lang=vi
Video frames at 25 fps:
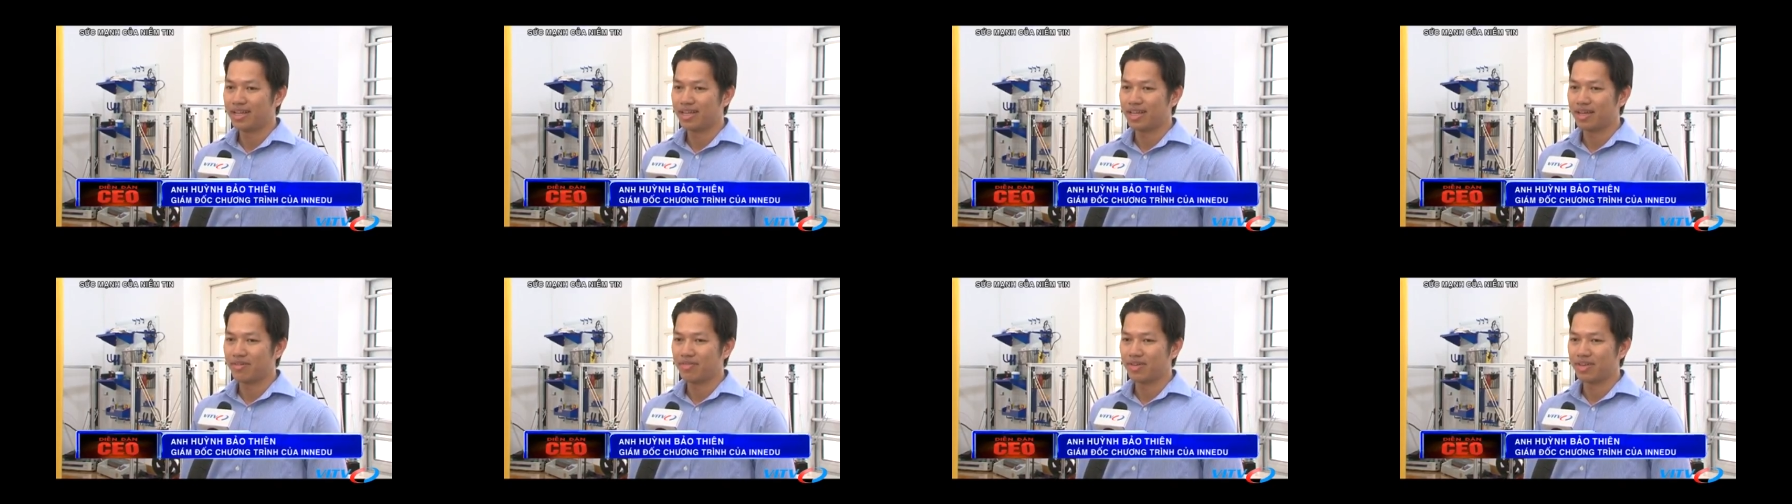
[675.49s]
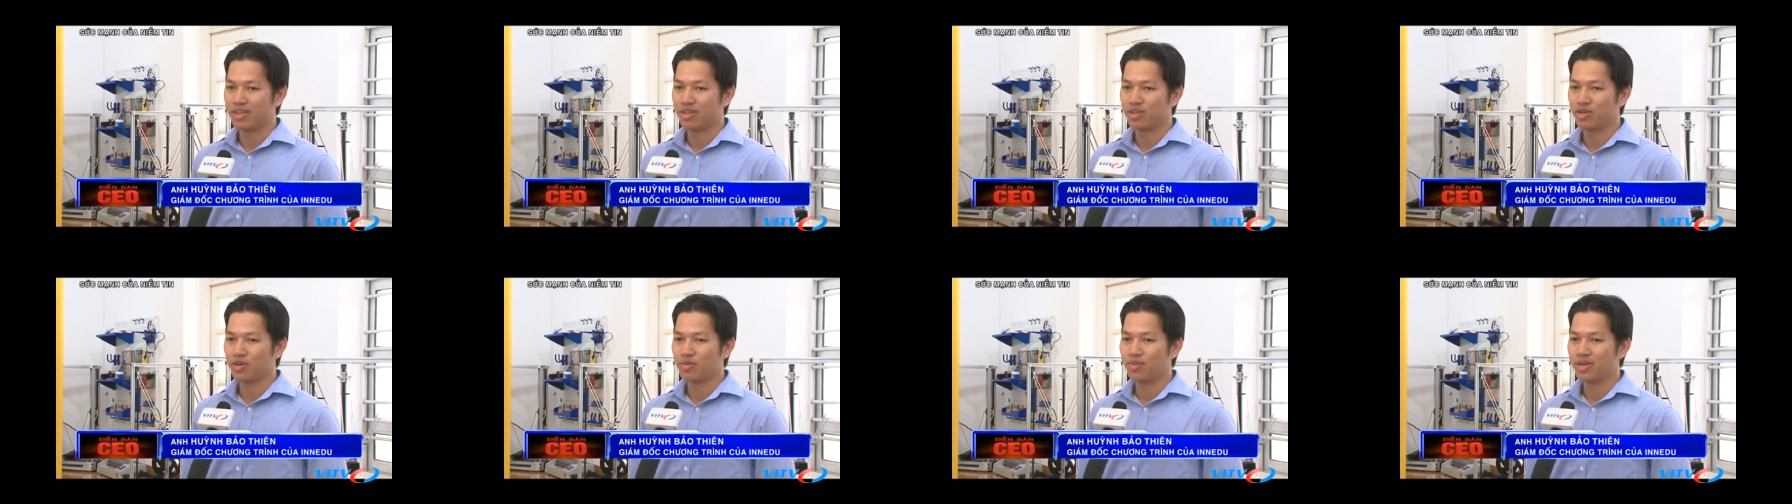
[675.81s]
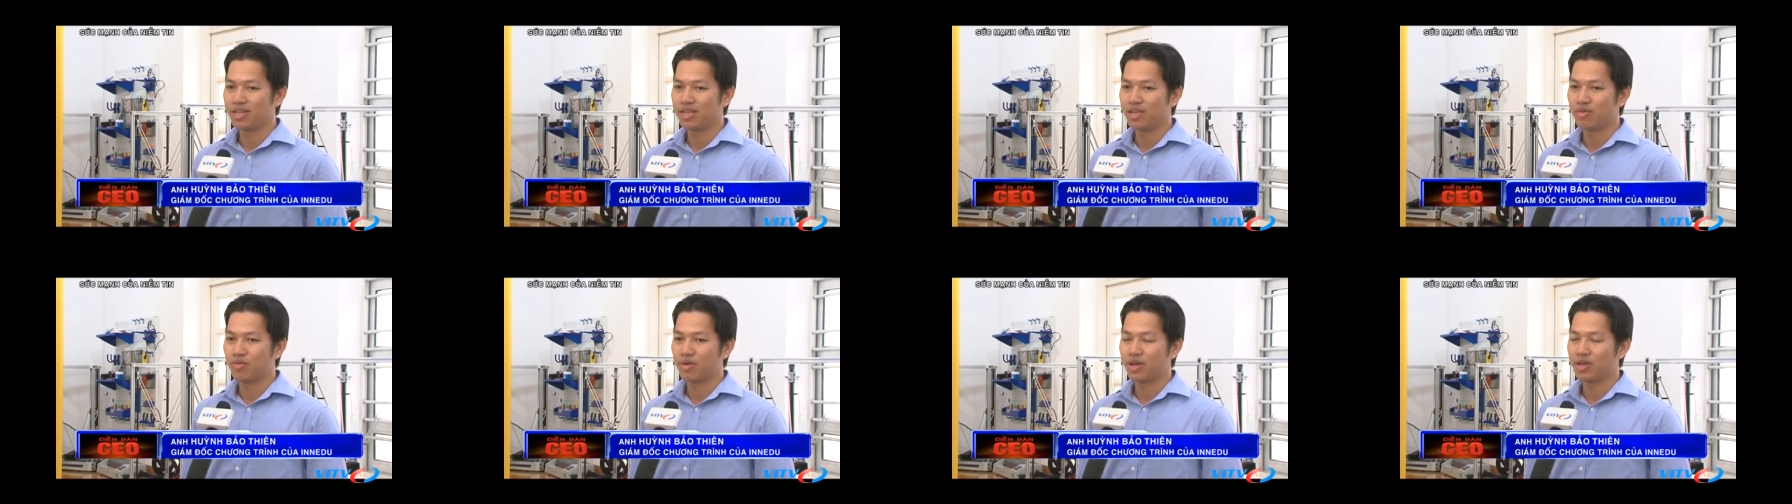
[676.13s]
tại vì tôi
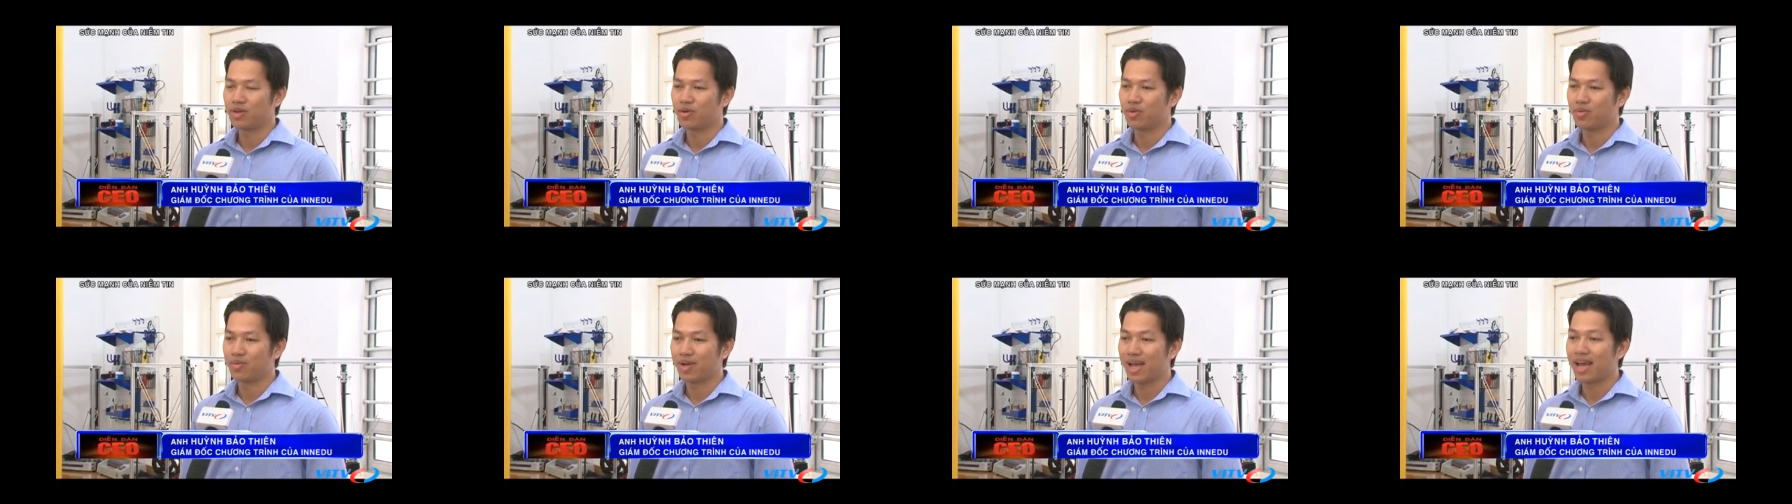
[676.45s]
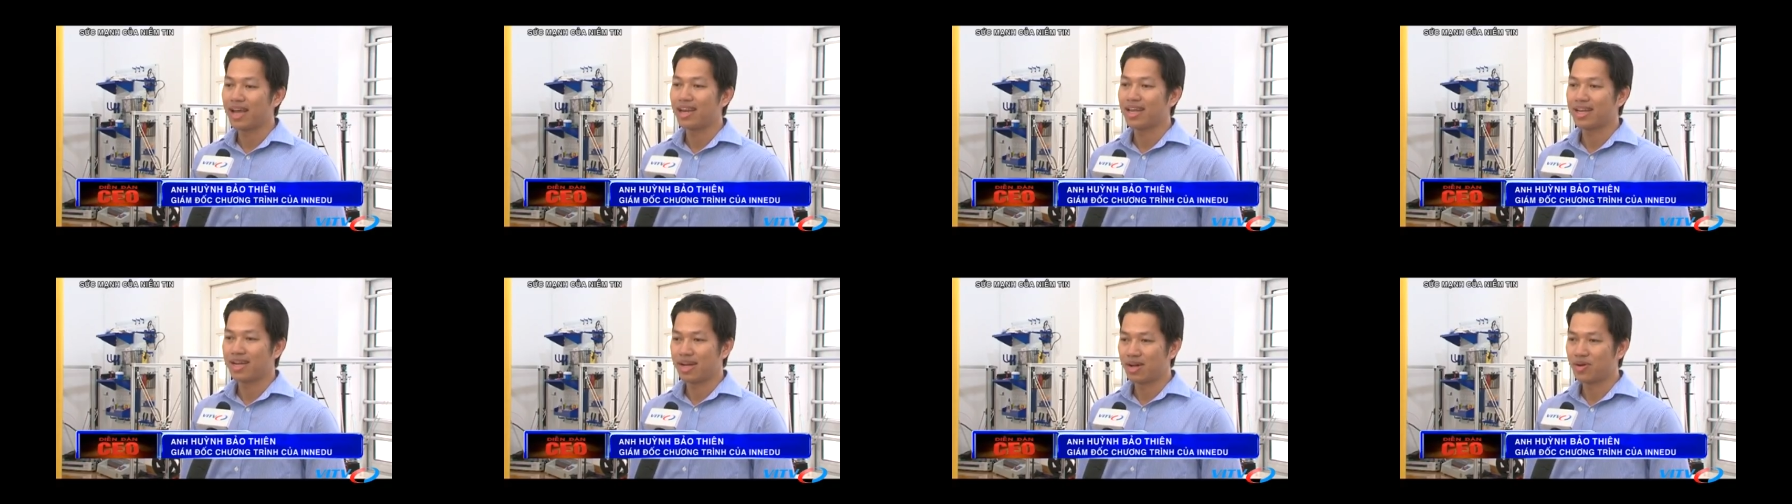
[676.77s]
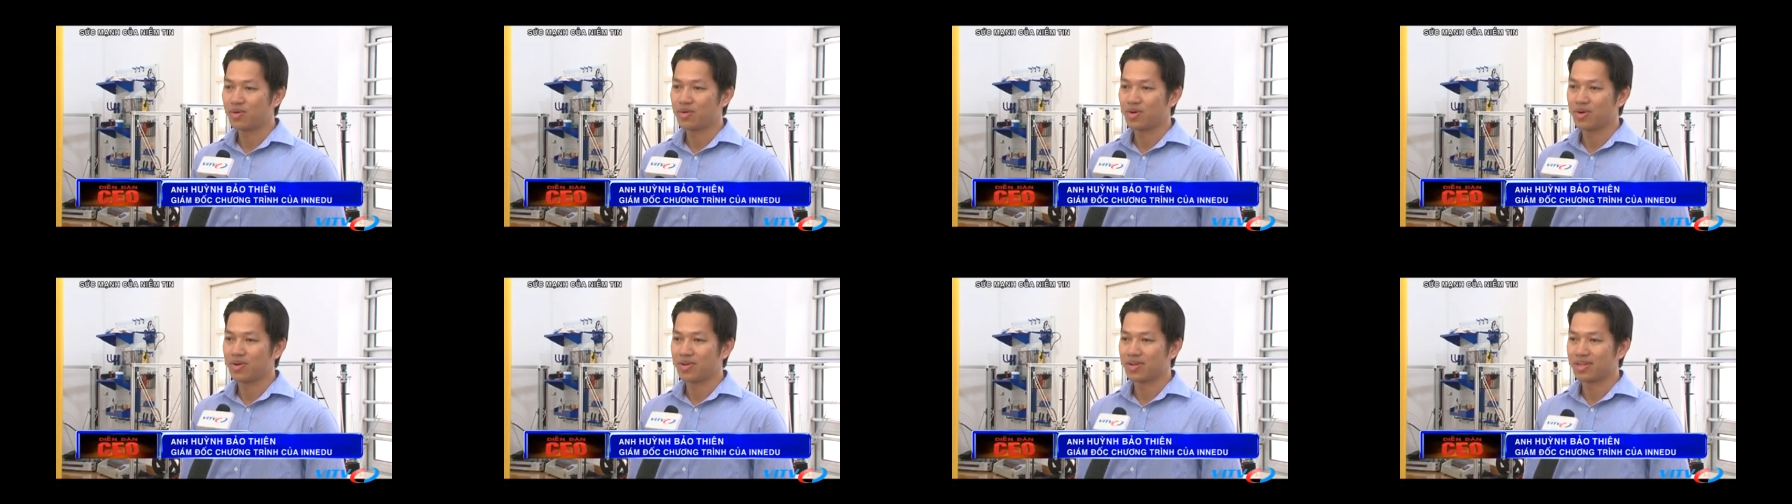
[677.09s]
biết chị Quyên cũng khá là
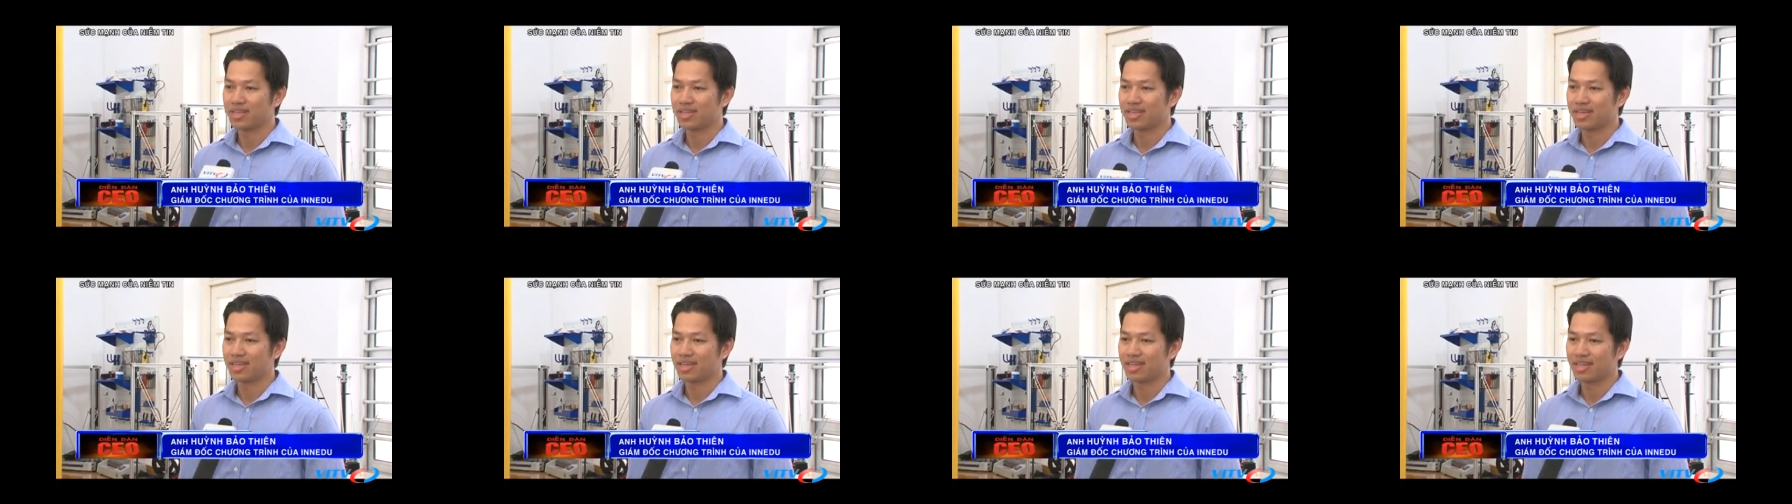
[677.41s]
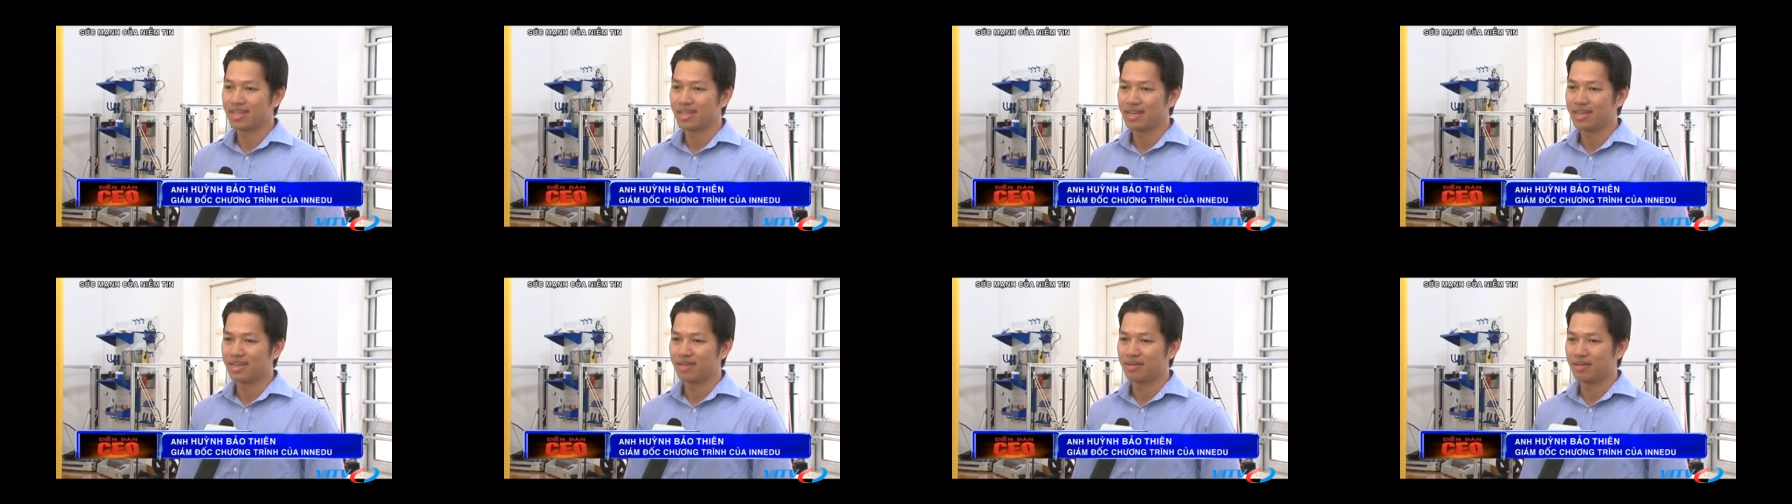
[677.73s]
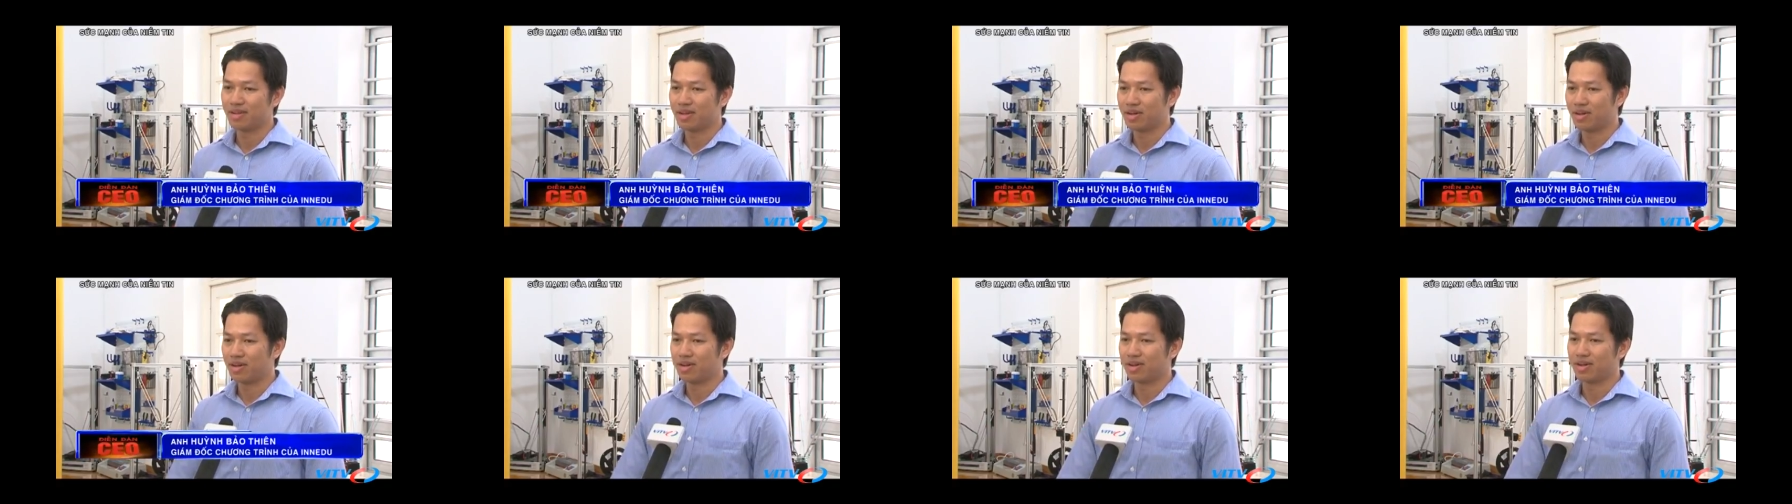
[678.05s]
lâu rồi từ cái
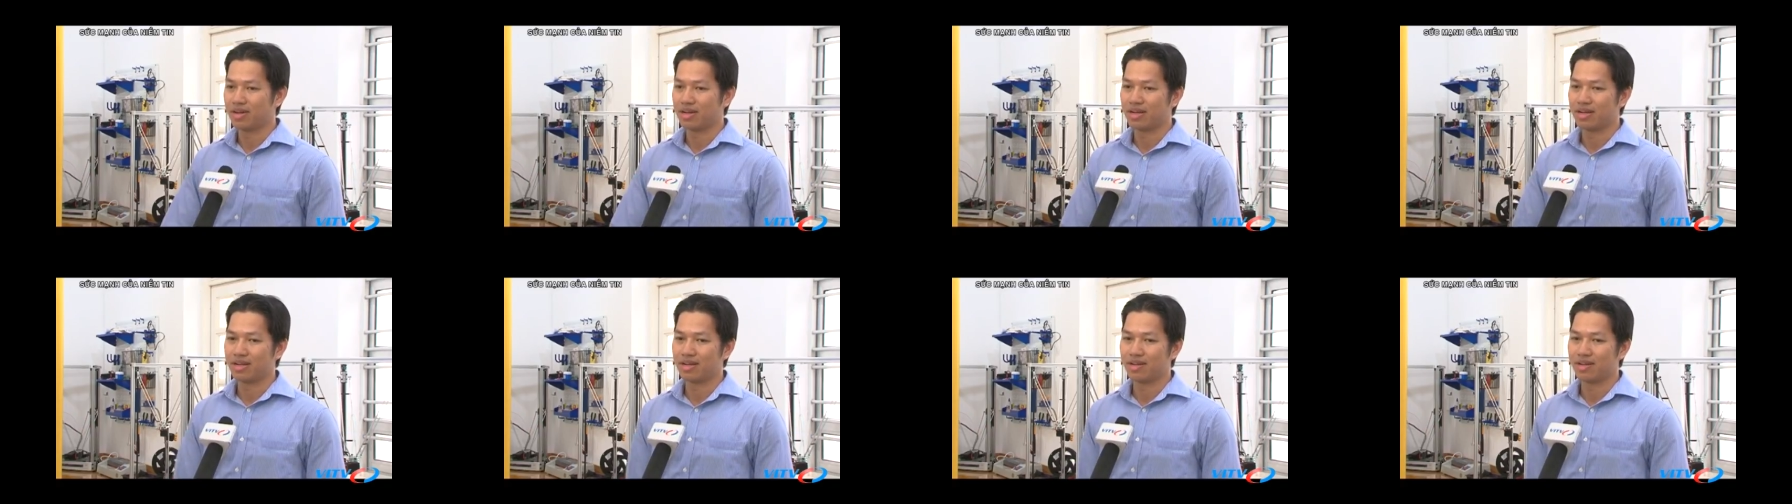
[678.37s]
thời còn